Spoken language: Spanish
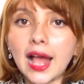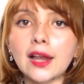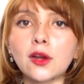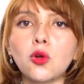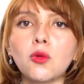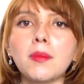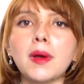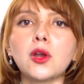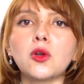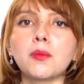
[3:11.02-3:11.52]

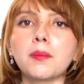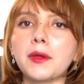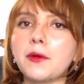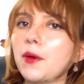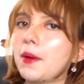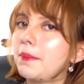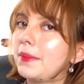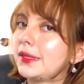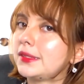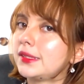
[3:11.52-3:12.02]
algo malo
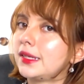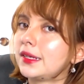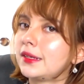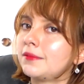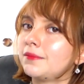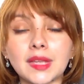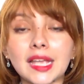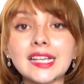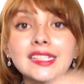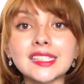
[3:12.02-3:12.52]
me va a pasar.
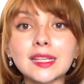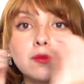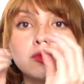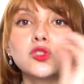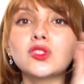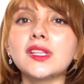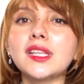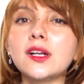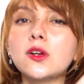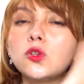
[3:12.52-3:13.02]

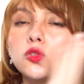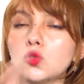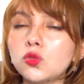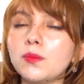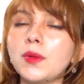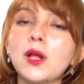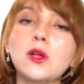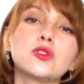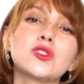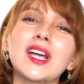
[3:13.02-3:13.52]
Estamos tan acostumbrados
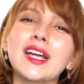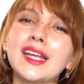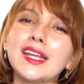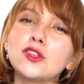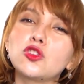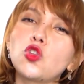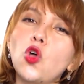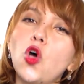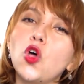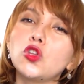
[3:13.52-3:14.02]
acostumbrados a
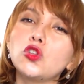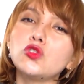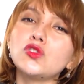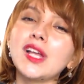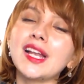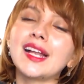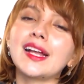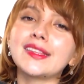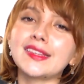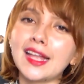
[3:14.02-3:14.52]
que todo
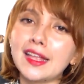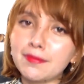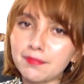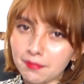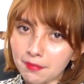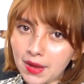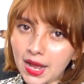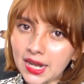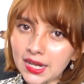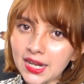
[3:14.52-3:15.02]
nos salga
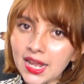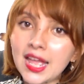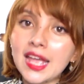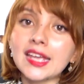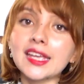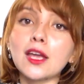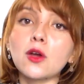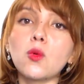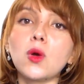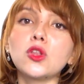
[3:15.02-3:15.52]
tan mal
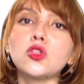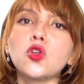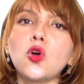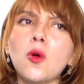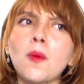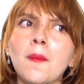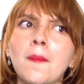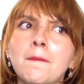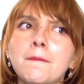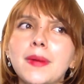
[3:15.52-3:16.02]
que
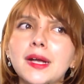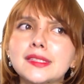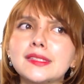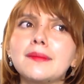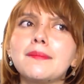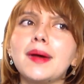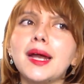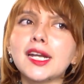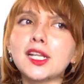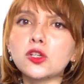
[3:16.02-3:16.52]
cuando
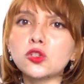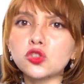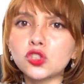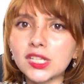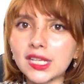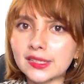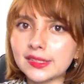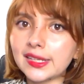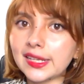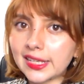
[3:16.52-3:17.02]
pasan varios
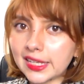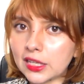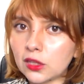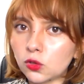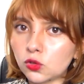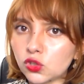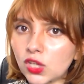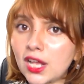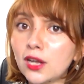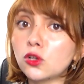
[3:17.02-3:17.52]
días
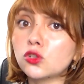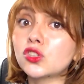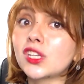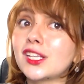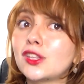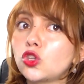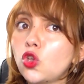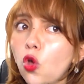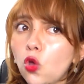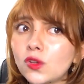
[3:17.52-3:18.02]
seguidos en los
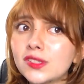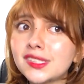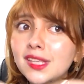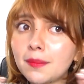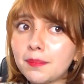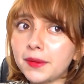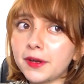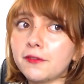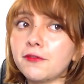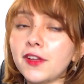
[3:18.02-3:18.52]
que todo
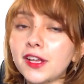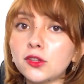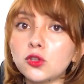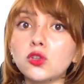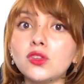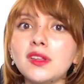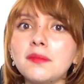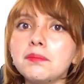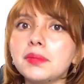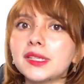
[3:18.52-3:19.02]
está
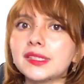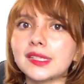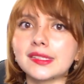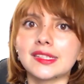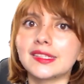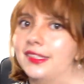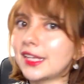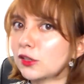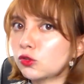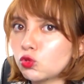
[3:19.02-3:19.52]
perfecto te empiezas
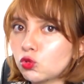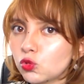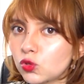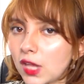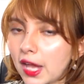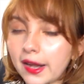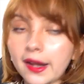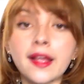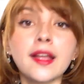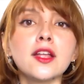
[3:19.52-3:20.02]
a
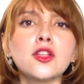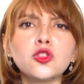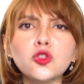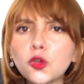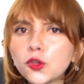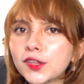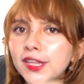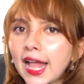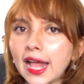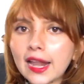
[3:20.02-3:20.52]
asustar.
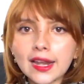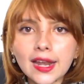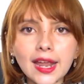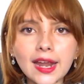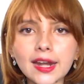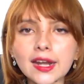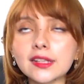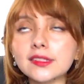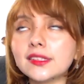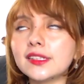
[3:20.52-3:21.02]
No te
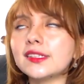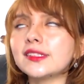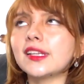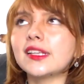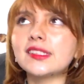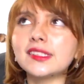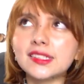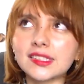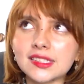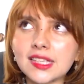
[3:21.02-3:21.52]
alegras ni
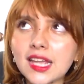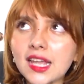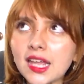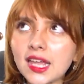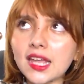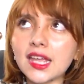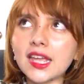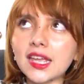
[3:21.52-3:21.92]
dicen, sí,